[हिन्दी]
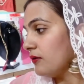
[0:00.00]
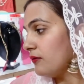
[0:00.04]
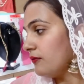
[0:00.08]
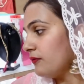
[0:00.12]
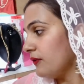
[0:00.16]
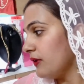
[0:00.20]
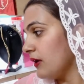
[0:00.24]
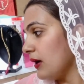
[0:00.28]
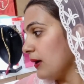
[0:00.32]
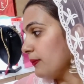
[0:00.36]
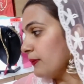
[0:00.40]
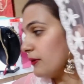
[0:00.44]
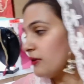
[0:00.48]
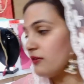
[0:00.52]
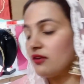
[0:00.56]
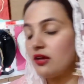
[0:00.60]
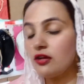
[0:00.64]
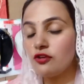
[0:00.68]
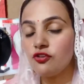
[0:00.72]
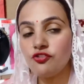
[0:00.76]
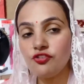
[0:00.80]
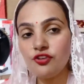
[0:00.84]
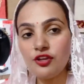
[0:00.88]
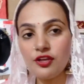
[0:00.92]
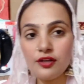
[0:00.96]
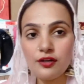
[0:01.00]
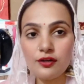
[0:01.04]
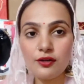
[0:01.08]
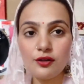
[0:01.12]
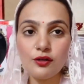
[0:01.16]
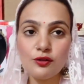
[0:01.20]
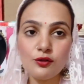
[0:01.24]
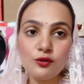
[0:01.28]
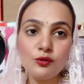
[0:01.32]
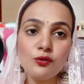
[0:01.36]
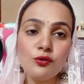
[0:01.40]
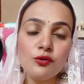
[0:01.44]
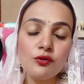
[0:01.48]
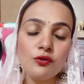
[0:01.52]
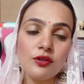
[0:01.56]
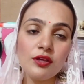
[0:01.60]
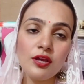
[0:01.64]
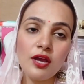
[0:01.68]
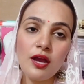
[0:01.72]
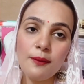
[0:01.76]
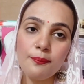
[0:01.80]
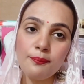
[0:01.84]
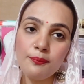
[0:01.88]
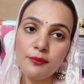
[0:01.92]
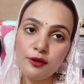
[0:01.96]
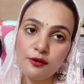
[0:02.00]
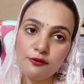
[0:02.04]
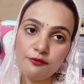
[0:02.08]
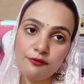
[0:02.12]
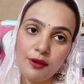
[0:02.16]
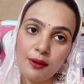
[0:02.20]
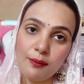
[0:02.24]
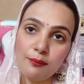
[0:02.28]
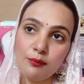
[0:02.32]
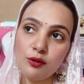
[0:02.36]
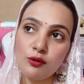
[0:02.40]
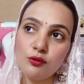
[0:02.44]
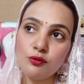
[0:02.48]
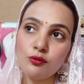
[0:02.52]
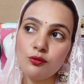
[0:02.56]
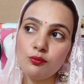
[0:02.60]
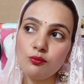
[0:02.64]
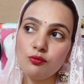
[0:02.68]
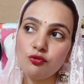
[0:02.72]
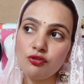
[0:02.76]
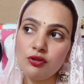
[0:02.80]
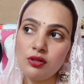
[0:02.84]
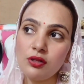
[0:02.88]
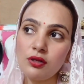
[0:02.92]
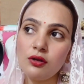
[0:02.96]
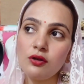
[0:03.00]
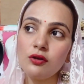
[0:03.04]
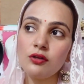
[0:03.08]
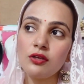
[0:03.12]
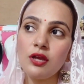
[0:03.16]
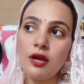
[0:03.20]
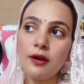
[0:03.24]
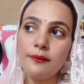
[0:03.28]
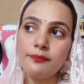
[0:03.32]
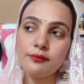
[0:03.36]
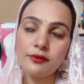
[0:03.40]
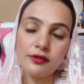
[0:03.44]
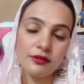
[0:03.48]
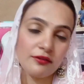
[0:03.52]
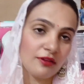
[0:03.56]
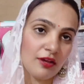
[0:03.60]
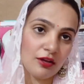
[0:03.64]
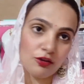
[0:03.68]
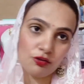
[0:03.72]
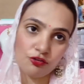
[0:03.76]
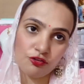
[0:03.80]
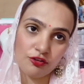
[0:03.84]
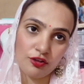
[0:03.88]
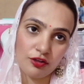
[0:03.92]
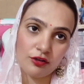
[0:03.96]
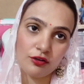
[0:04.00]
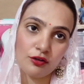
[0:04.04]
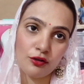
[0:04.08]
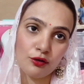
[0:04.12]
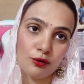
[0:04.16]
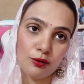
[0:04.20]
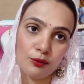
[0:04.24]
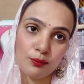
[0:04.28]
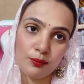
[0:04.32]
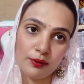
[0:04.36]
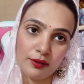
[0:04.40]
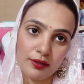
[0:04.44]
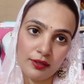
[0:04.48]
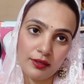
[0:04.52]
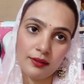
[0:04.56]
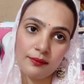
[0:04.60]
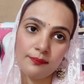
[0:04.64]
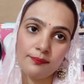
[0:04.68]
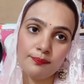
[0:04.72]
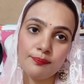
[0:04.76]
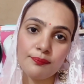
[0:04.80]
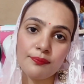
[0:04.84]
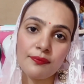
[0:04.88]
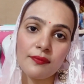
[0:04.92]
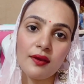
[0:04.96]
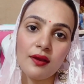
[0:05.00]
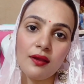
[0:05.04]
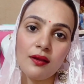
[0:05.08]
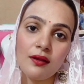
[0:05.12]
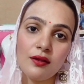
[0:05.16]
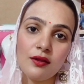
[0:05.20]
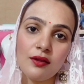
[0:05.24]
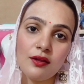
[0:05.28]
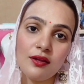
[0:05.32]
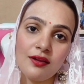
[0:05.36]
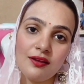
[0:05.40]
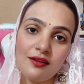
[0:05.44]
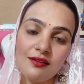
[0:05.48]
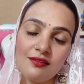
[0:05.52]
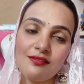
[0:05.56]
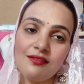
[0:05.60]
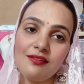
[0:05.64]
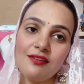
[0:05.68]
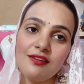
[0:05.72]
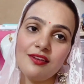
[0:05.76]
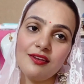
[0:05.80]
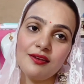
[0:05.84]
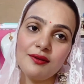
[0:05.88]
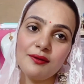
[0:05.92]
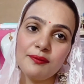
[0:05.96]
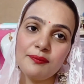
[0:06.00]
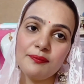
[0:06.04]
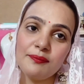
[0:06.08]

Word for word: फिर आपके साथ शेयर करती हूँ क्योंकि आप मेरी फैमिली हो तो मुझे लगा कि आपके साथ शेयर करना बना है इसलिए